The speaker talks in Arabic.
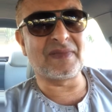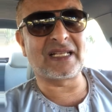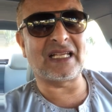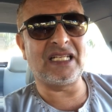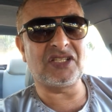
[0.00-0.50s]
ما
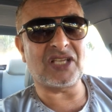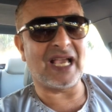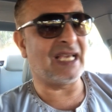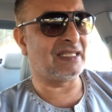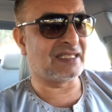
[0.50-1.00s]
نخليش
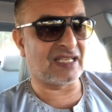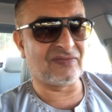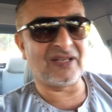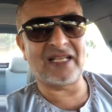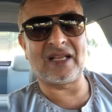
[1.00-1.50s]
حد زي
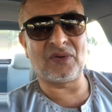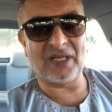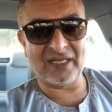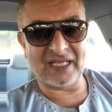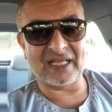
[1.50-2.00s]
فلان او
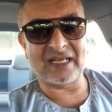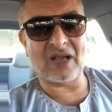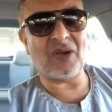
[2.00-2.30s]
علان